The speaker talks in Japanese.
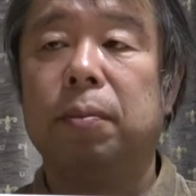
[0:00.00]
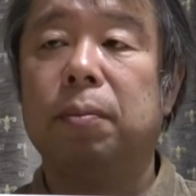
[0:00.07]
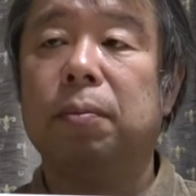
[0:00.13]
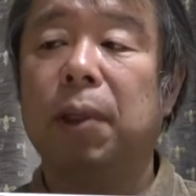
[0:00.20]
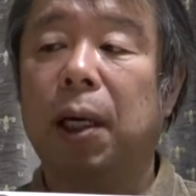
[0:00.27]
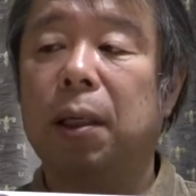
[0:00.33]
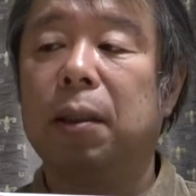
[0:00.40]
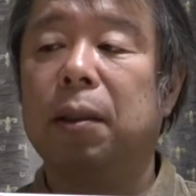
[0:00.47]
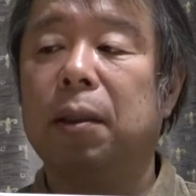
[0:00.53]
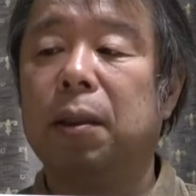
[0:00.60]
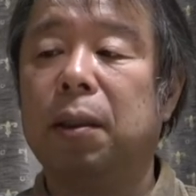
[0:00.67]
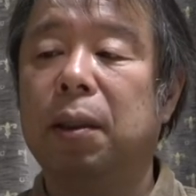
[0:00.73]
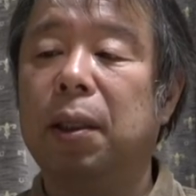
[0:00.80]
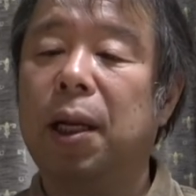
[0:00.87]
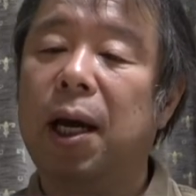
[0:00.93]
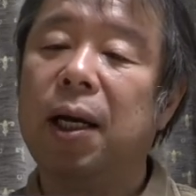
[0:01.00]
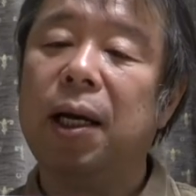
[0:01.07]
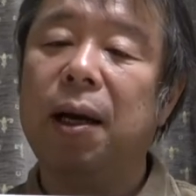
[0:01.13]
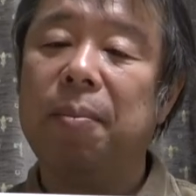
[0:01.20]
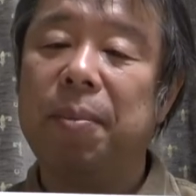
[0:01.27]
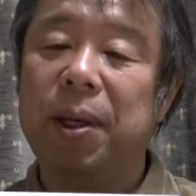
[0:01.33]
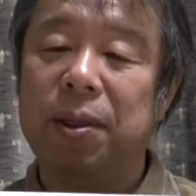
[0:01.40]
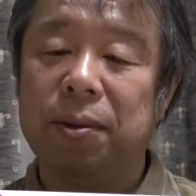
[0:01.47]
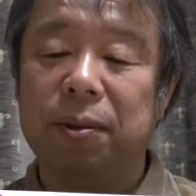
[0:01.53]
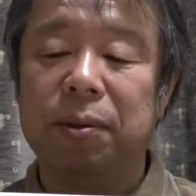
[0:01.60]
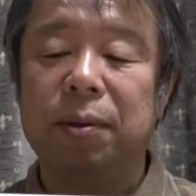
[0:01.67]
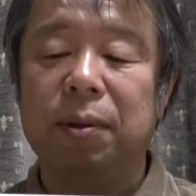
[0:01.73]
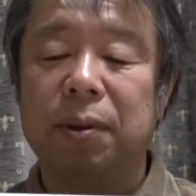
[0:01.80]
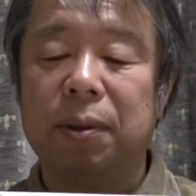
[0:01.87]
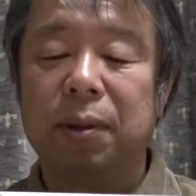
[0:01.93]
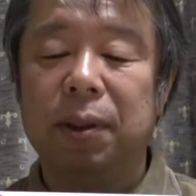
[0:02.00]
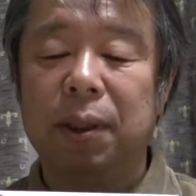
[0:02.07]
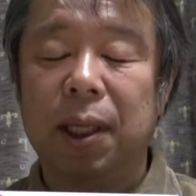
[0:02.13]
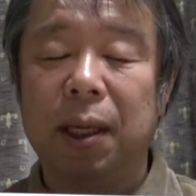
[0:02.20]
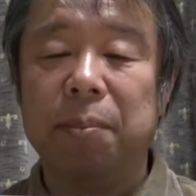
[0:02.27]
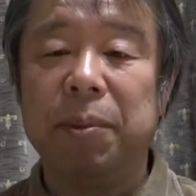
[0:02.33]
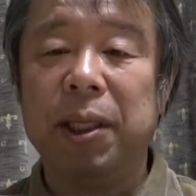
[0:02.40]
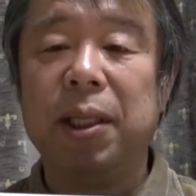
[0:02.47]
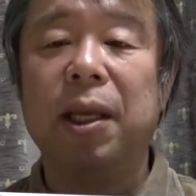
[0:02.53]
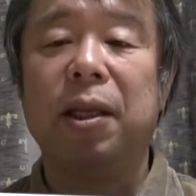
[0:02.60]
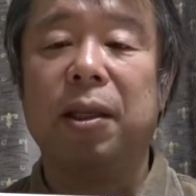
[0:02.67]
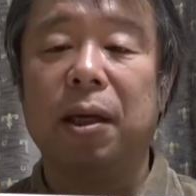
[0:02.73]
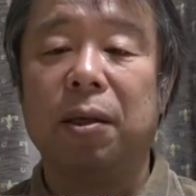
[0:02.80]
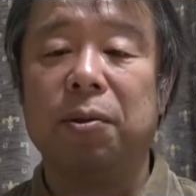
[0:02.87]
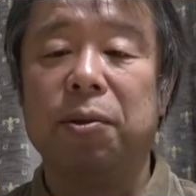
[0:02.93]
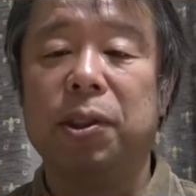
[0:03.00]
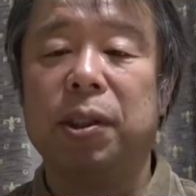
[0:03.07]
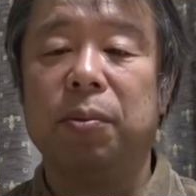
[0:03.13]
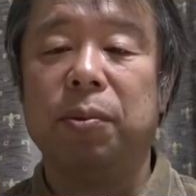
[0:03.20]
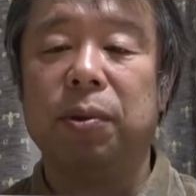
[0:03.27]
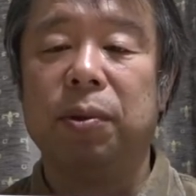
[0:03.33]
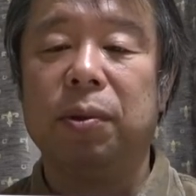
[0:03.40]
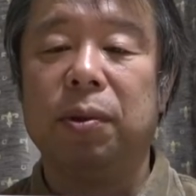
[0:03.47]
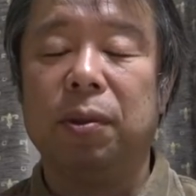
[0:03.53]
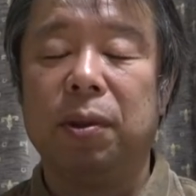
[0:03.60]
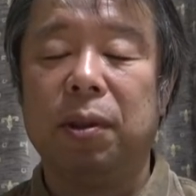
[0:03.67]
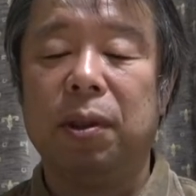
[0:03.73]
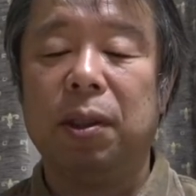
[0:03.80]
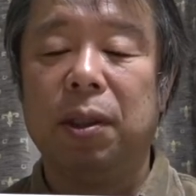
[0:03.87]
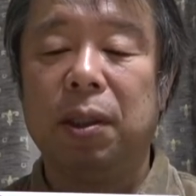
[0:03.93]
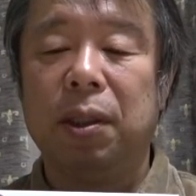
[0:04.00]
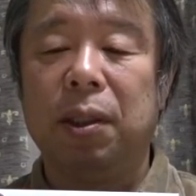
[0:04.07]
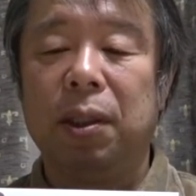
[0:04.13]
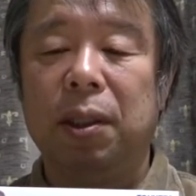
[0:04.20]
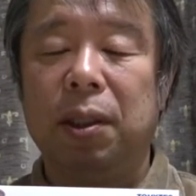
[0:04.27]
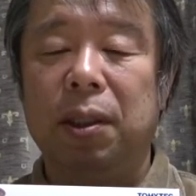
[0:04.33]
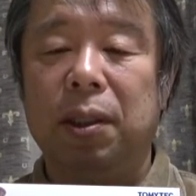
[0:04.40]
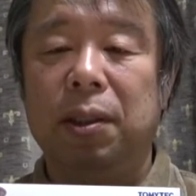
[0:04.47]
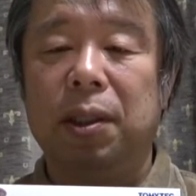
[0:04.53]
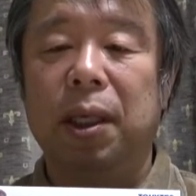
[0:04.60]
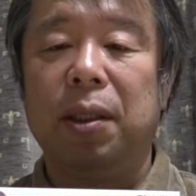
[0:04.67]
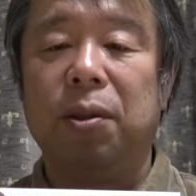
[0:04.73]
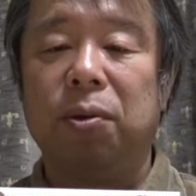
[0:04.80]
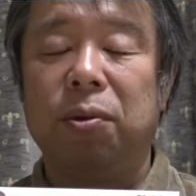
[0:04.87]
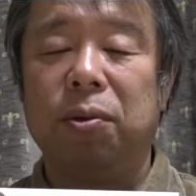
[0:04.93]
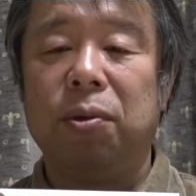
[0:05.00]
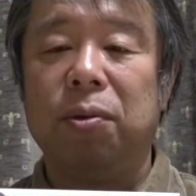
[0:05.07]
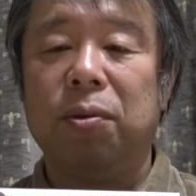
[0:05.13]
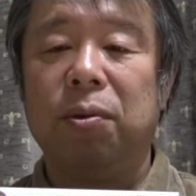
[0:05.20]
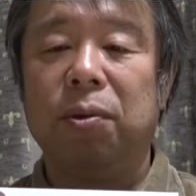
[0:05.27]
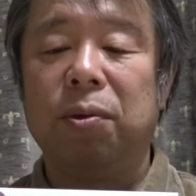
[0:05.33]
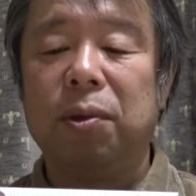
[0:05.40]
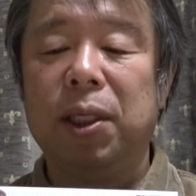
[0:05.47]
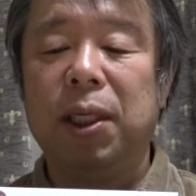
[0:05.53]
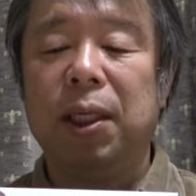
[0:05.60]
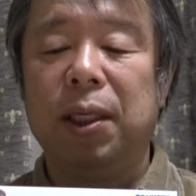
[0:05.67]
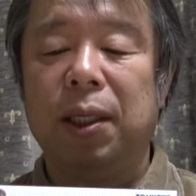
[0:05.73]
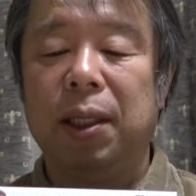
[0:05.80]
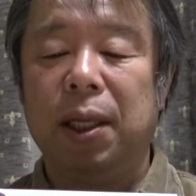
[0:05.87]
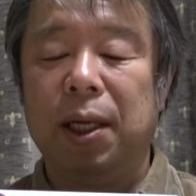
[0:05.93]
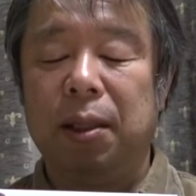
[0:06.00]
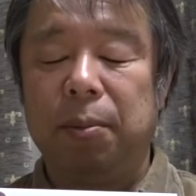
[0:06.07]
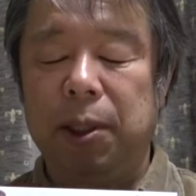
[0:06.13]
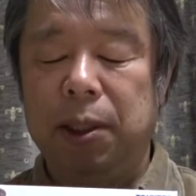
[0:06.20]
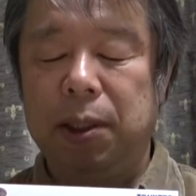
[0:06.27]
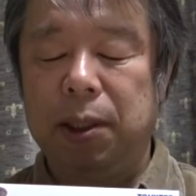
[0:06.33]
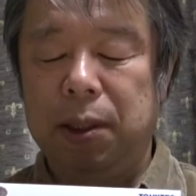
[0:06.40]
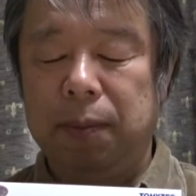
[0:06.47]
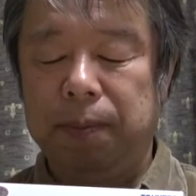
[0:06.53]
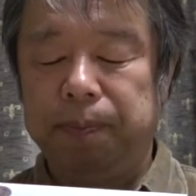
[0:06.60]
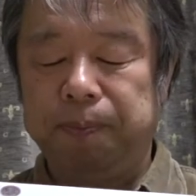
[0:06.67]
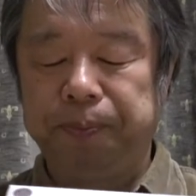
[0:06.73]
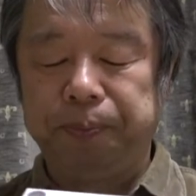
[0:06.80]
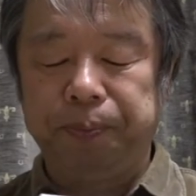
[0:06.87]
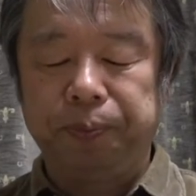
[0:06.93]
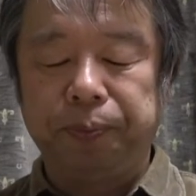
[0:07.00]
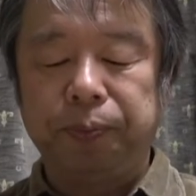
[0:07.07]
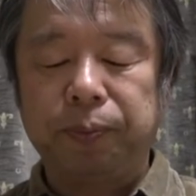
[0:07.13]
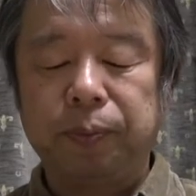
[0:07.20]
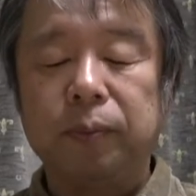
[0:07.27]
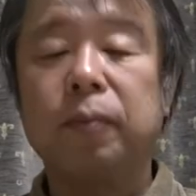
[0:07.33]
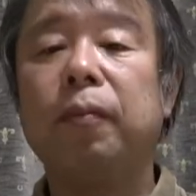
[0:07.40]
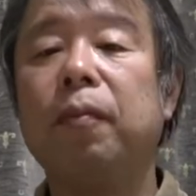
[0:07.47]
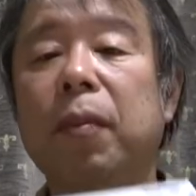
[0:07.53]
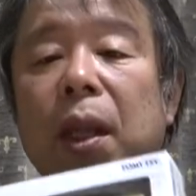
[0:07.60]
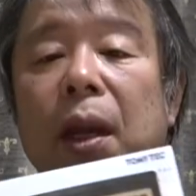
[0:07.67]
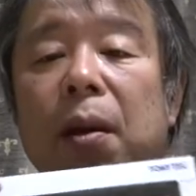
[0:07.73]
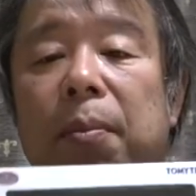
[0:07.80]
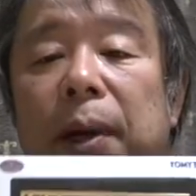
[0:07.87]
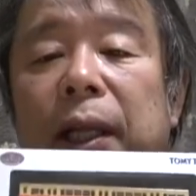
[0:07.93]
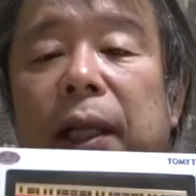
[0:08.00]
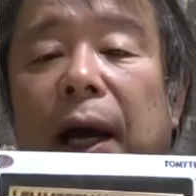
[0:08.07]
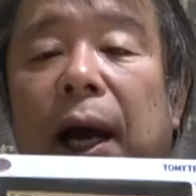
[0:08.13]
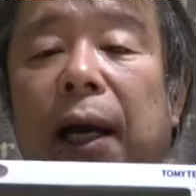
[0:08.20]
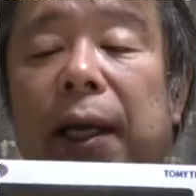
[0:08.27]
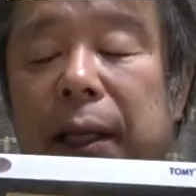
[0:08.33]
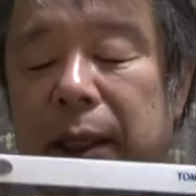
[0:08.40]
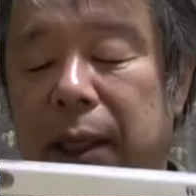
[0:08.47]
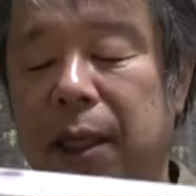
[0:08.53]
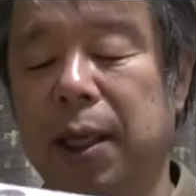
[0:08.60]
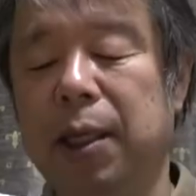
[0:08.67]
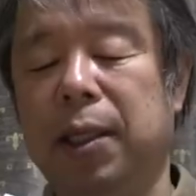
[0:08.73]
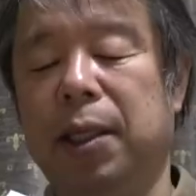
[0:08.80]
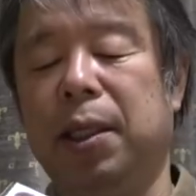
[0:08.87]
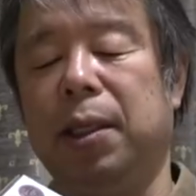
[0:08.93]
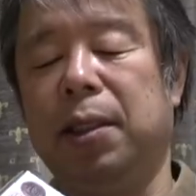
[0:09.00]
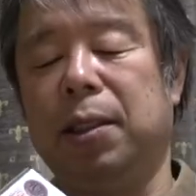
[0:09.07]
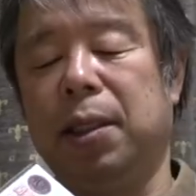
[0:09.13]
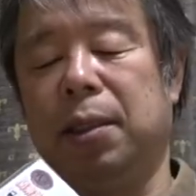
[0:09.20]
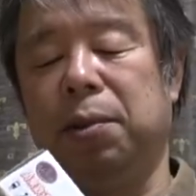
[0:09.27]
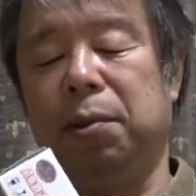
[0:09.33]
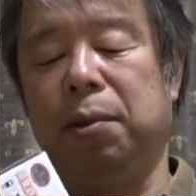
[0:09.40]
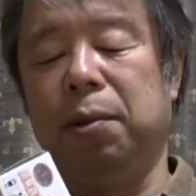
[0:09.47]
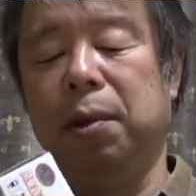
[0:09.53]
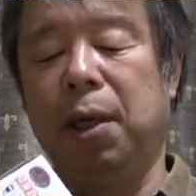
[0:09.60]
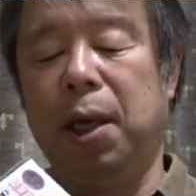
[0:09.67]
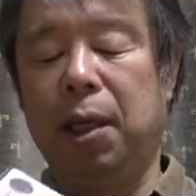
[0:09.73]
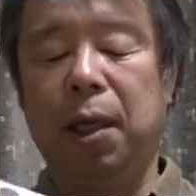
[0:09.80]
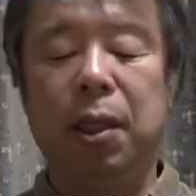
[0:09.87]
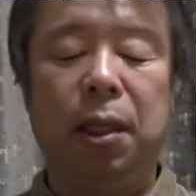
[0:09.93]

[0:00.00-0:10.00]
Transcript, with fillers: まあ、眺める、た見て楽しむセットということになります。まだ開けてないんで、早速開け